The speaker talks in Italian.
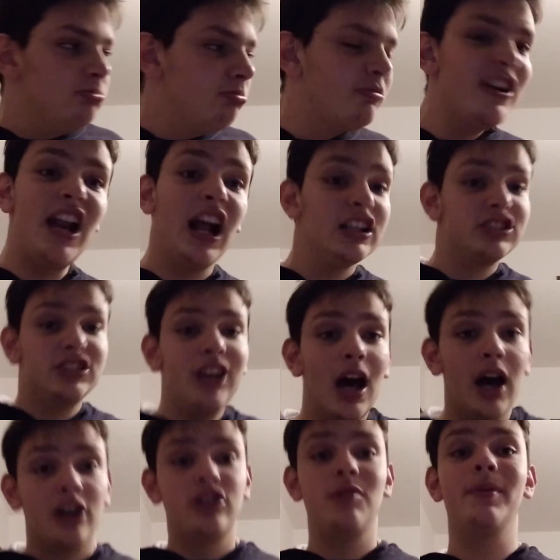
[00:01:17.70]

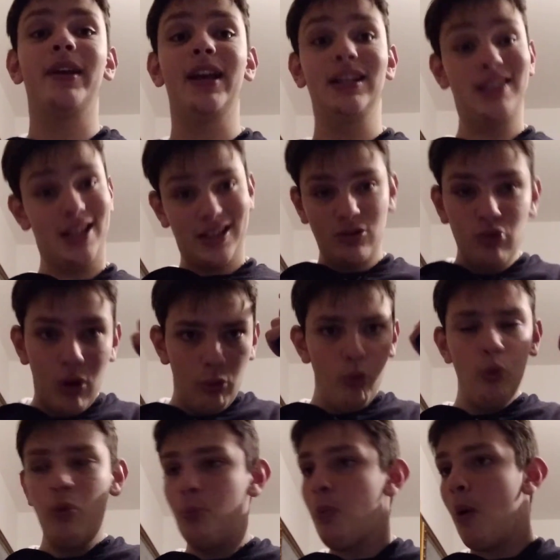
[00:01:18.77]
rilassarci perché se
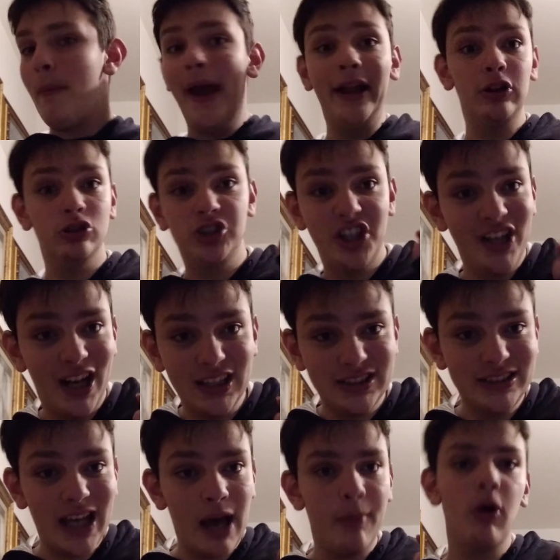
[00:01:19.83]
un momento ci
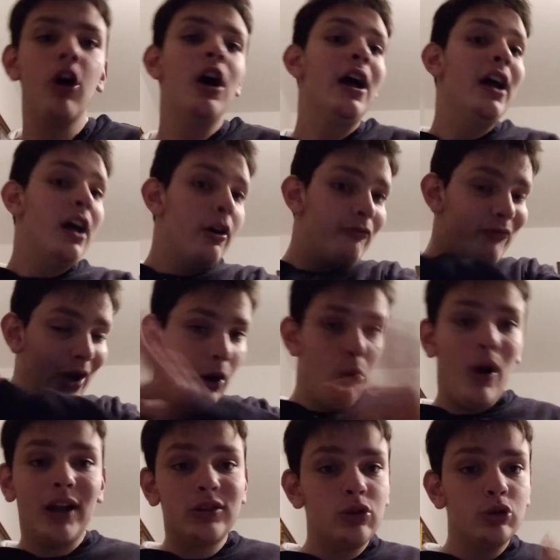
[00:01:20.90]
rilassiamo
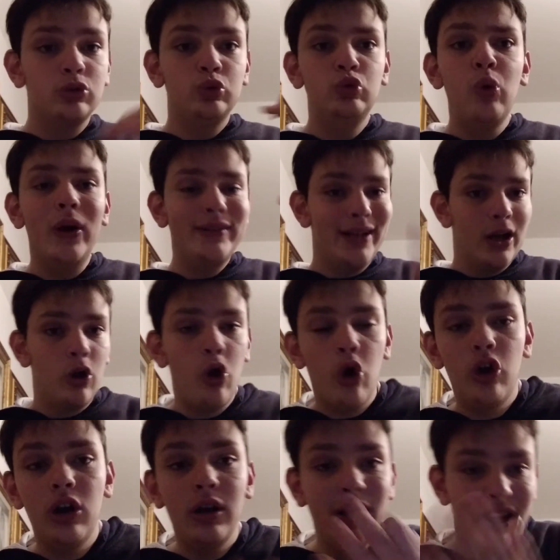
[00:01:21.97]
fa 2 3
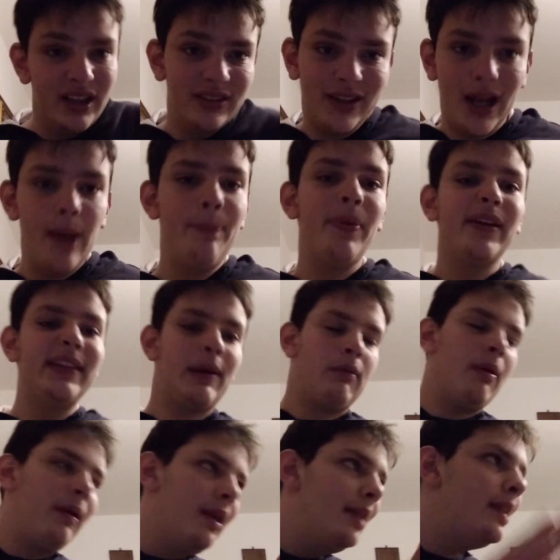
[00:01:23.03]
gol l'Inter e
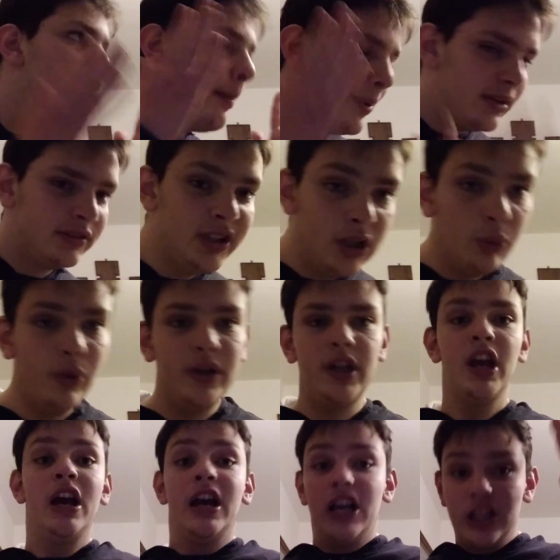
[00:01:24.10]
perdiamo la partita.
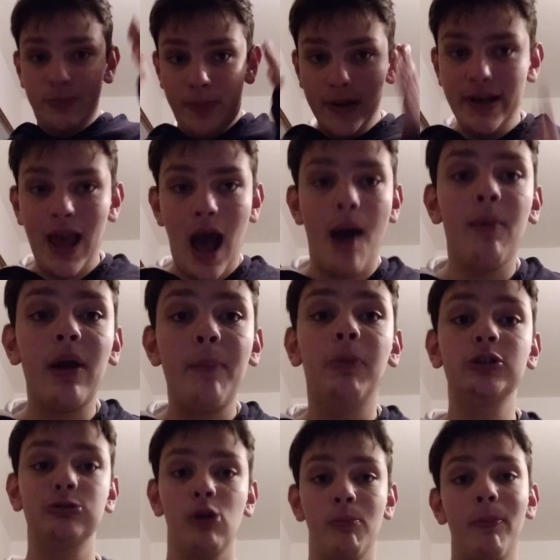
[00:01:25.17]
Quindi speriamo che
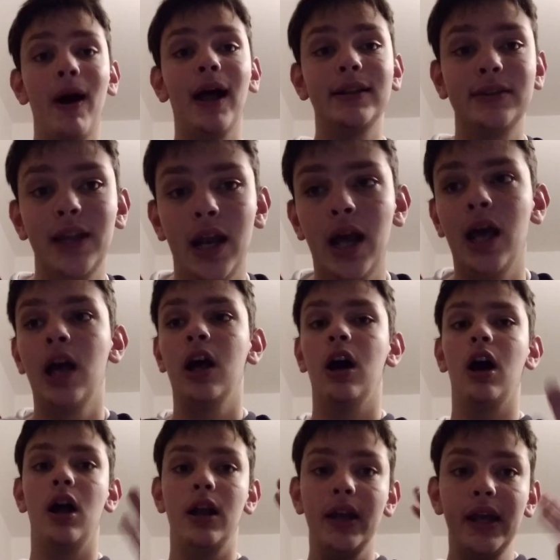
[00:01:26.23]
possiamo battere
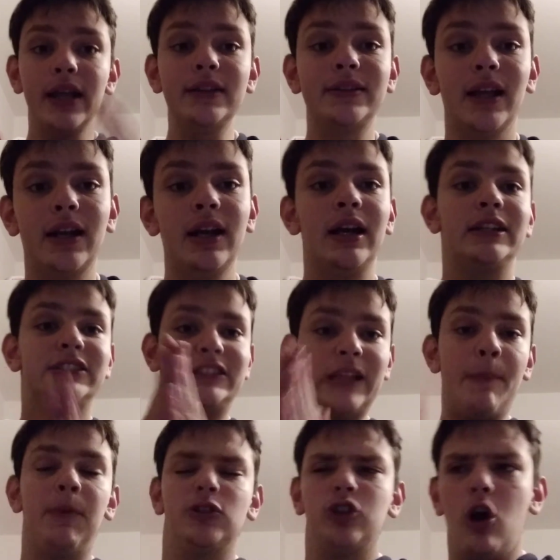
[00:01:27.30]
uh, l'Inter.
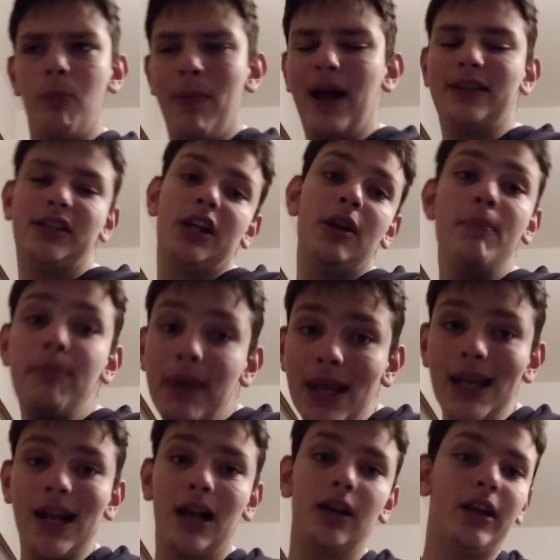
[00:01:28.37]
Se possiamo battere il
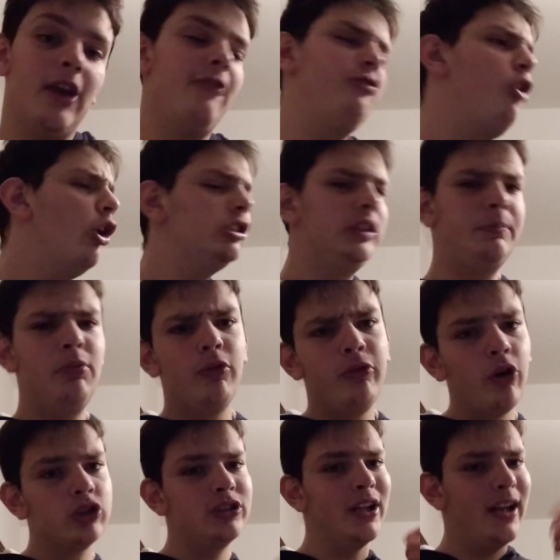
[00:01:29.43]
Milan, che è forte più
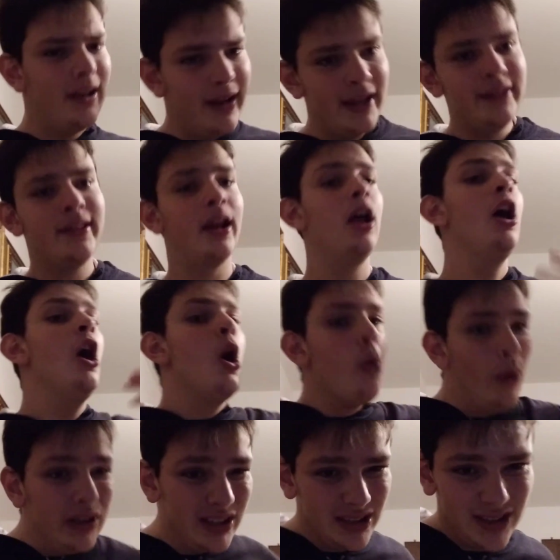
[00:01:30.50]
forte dell'Inter
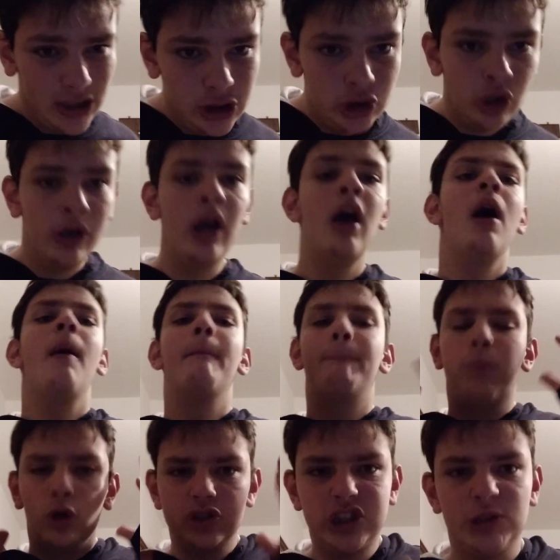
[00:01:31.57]
questa stagione,
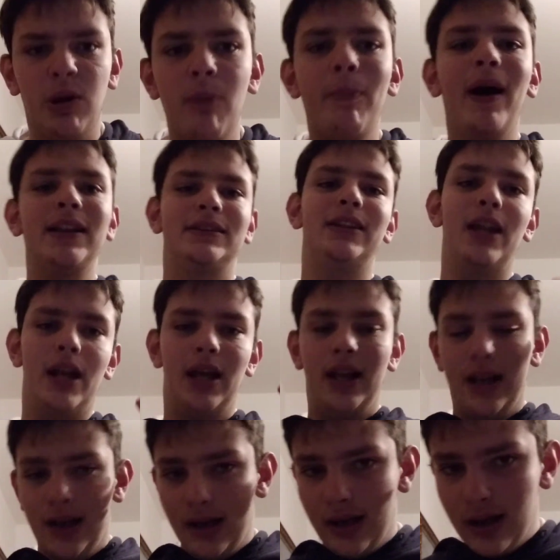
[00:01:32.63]
possiamo
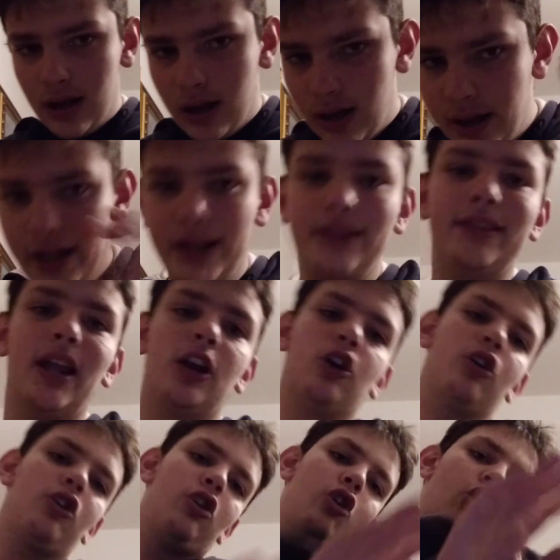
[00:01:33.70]
battere
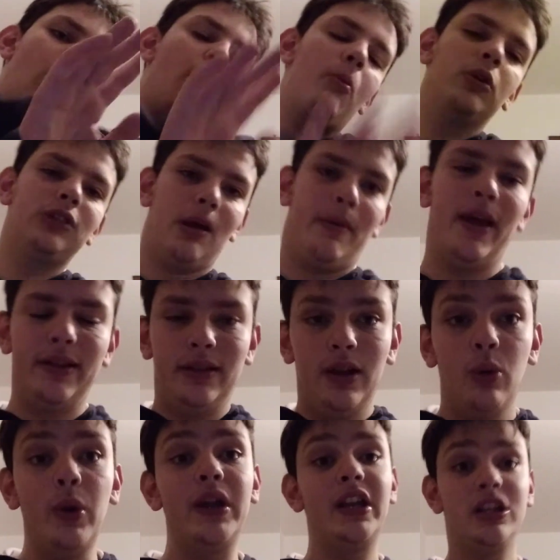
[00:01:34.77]
l'Inter comodamente.
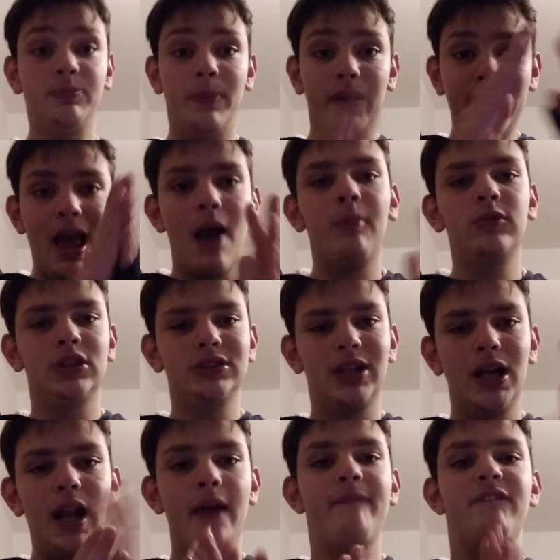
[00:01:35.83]
Quindi speriamo di
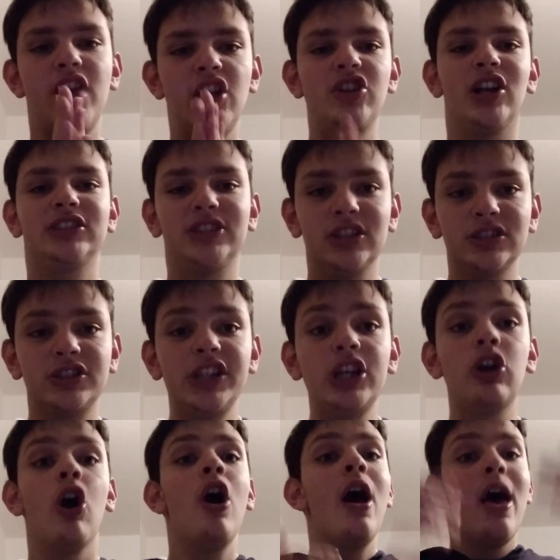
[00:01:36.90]
andare là e vincere a San
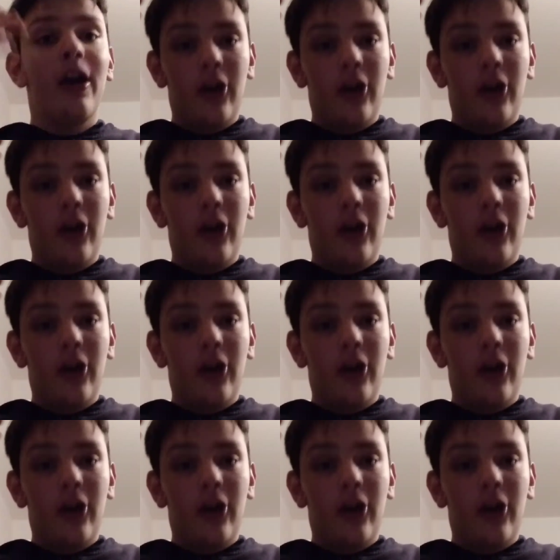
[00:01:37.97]
Siro.